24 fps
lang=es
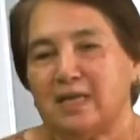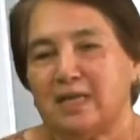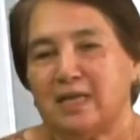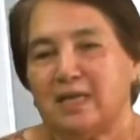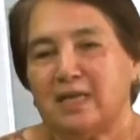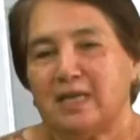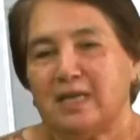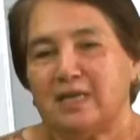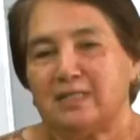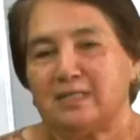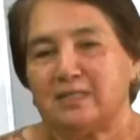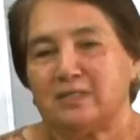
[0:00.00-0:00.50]

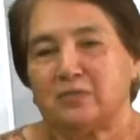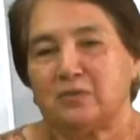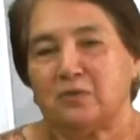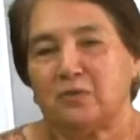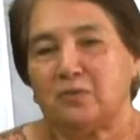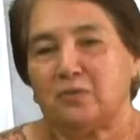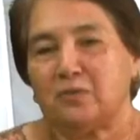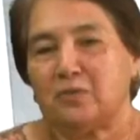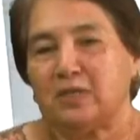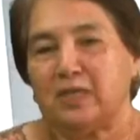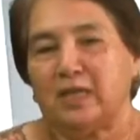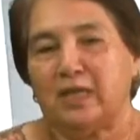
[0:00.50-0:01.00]
es
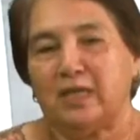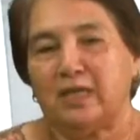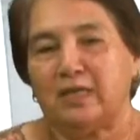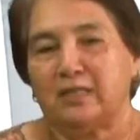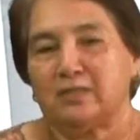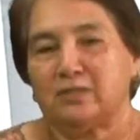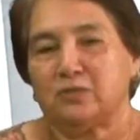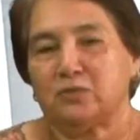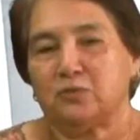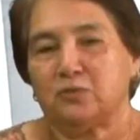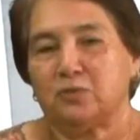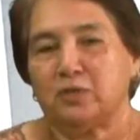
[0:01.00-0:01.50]
donde
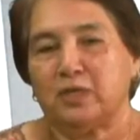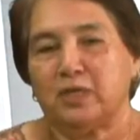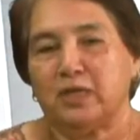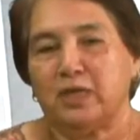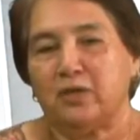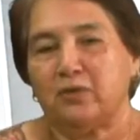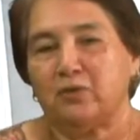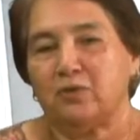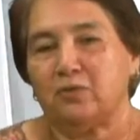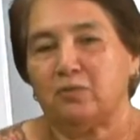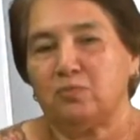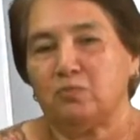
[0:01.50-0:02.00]

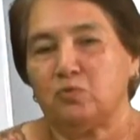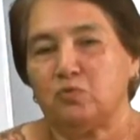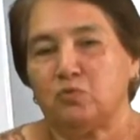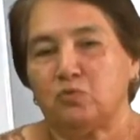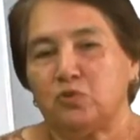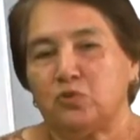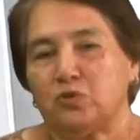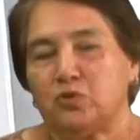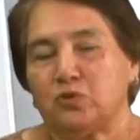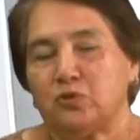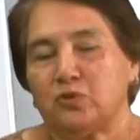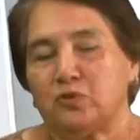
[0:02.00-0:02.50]
surgieron
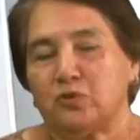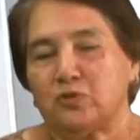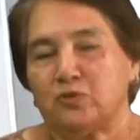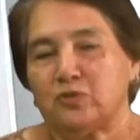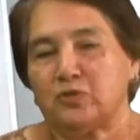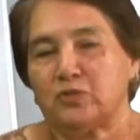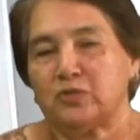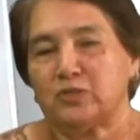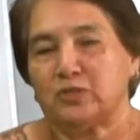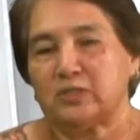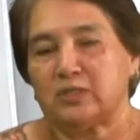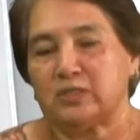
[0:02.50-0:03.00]

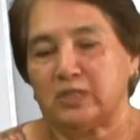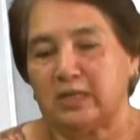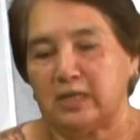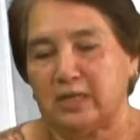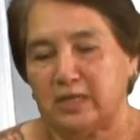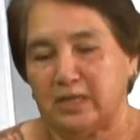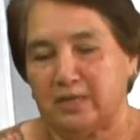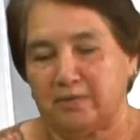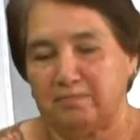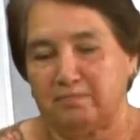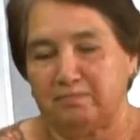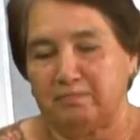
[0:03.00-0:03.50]
muchos...
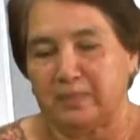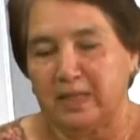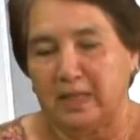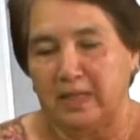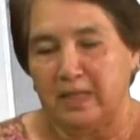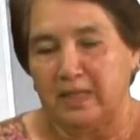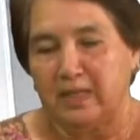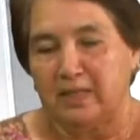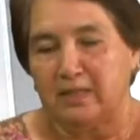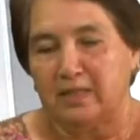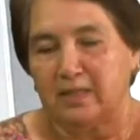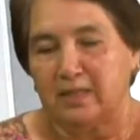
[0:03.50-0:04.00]
Em,
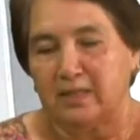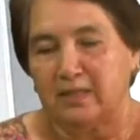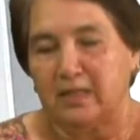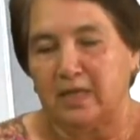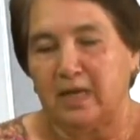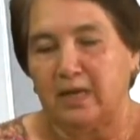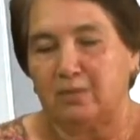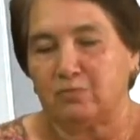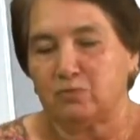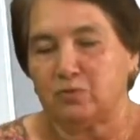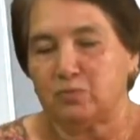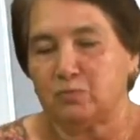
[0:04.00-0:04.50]

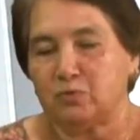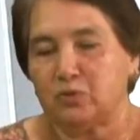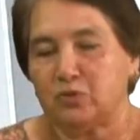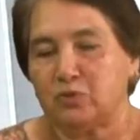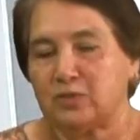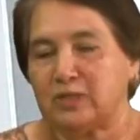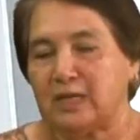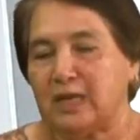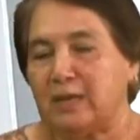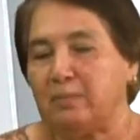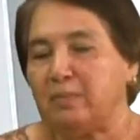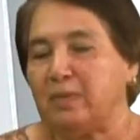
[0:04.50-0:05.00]
digamos,
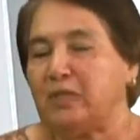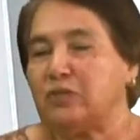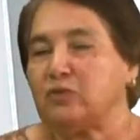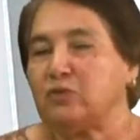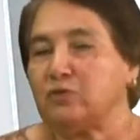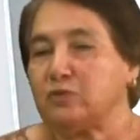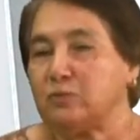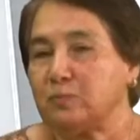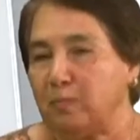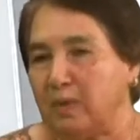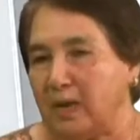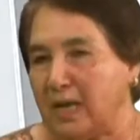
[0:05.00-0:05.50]
muchos
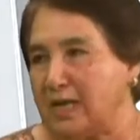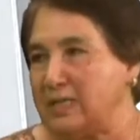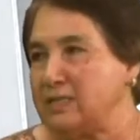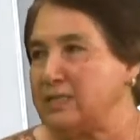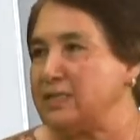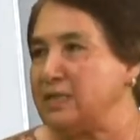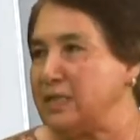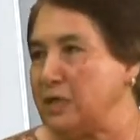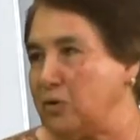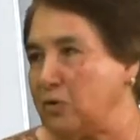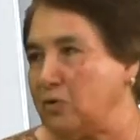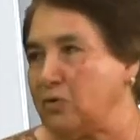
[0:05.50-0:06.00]
elementos
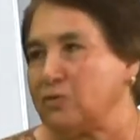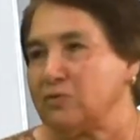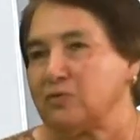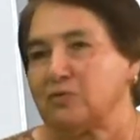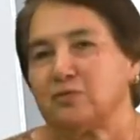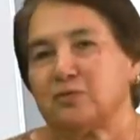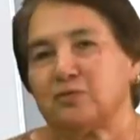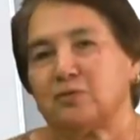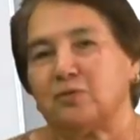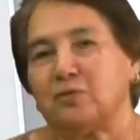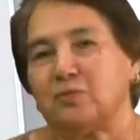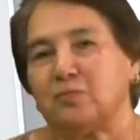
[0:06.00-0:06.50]

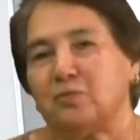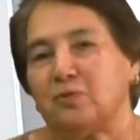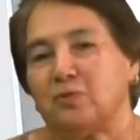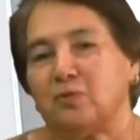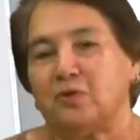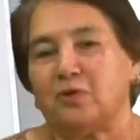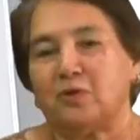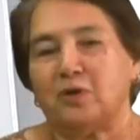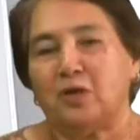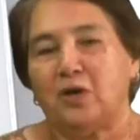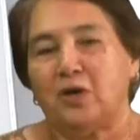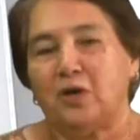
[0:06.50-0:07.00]
plásticos
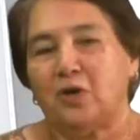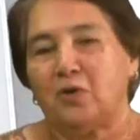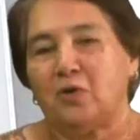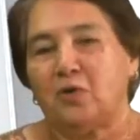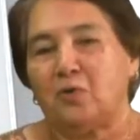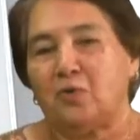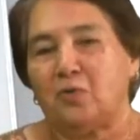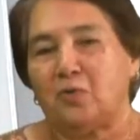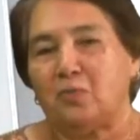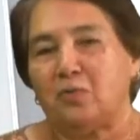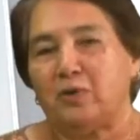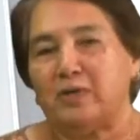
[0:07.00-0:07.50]
como
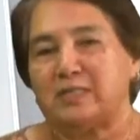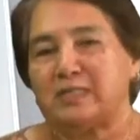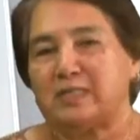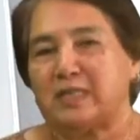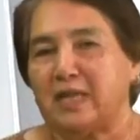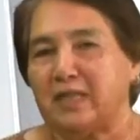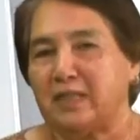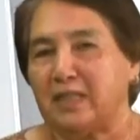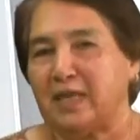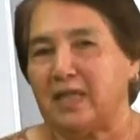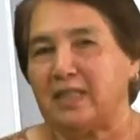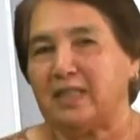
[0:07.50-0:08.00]
como
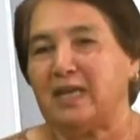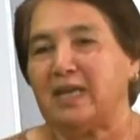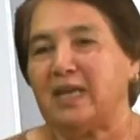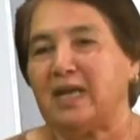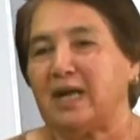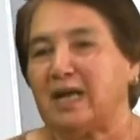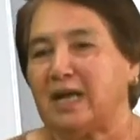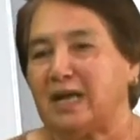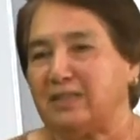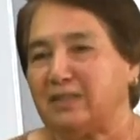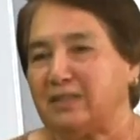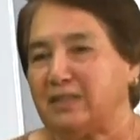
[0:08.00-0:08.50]
esta idea de la
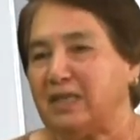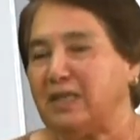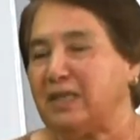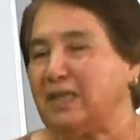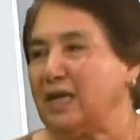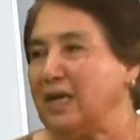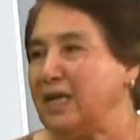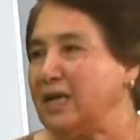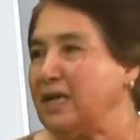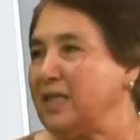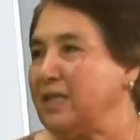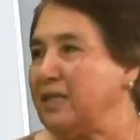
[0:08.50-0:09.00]

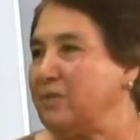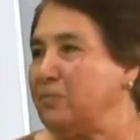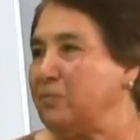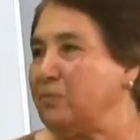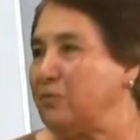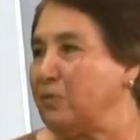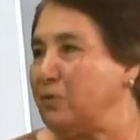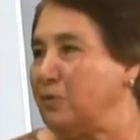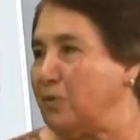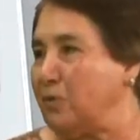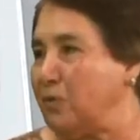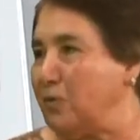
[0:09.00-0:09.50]
Catrina que
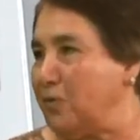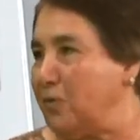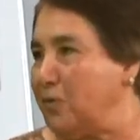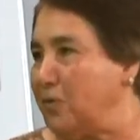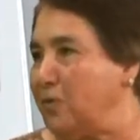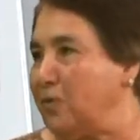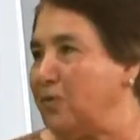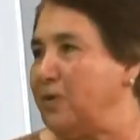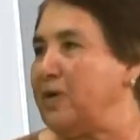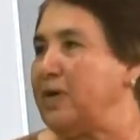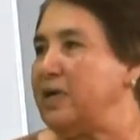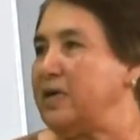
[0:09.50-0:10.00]

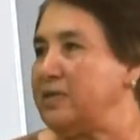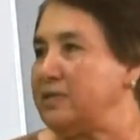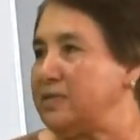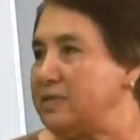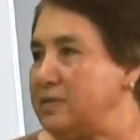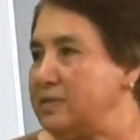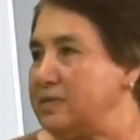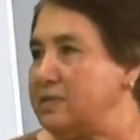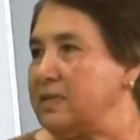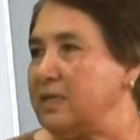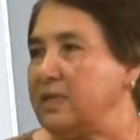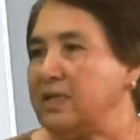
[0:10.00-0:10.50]
dibujó
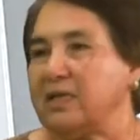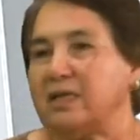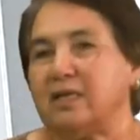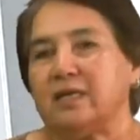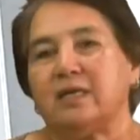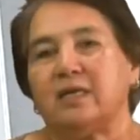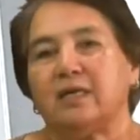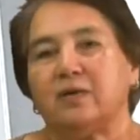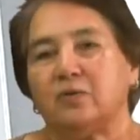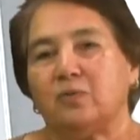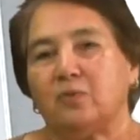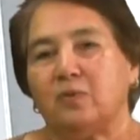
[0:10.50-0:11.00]

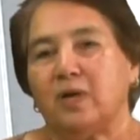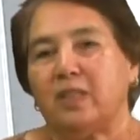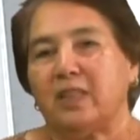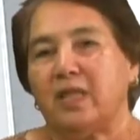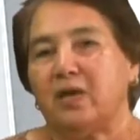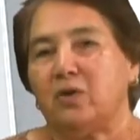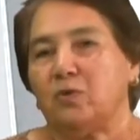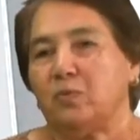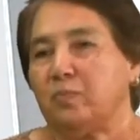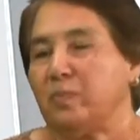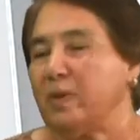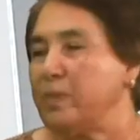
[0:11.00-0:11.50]
este,
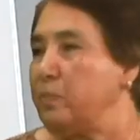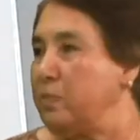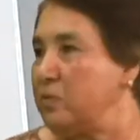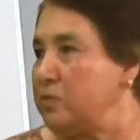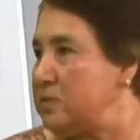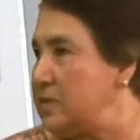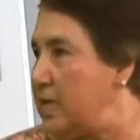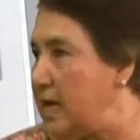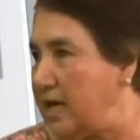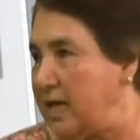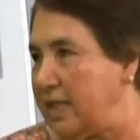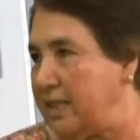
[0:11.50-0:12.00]
Guadalupe
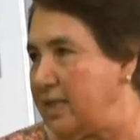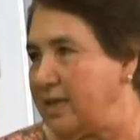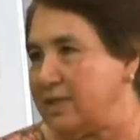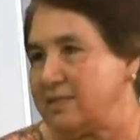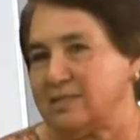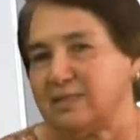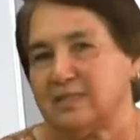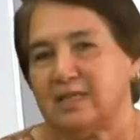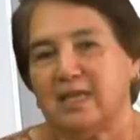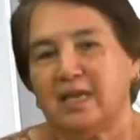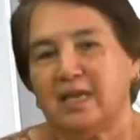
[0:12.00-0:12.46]
Posadas,